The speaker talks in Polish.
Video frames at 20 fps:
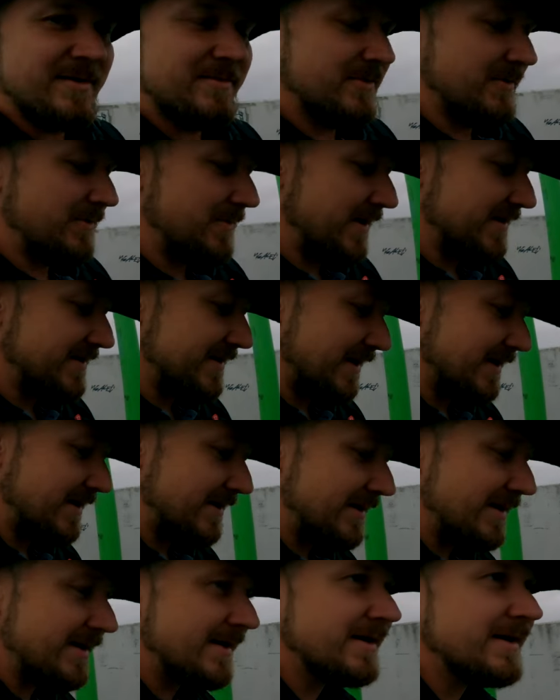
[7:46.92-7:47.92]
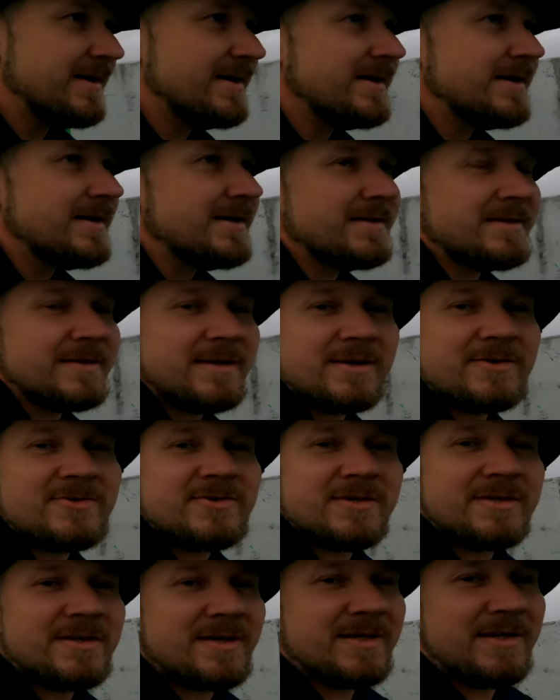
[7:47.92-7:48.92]
ten mój plecak, nie?
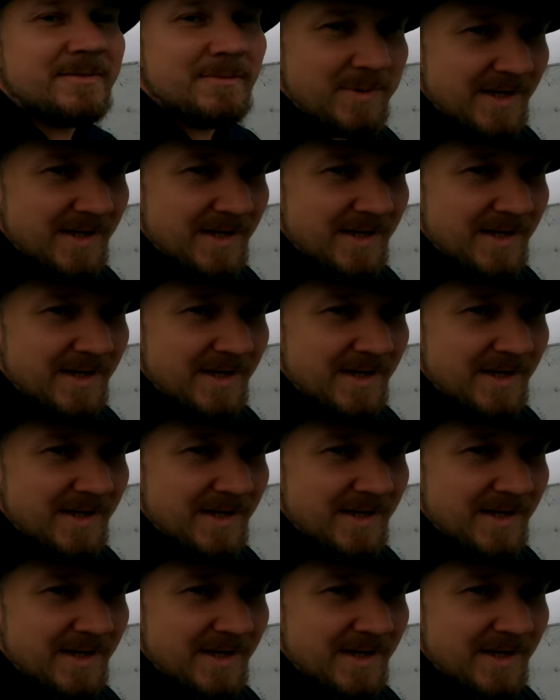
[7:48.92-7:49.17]
Także taki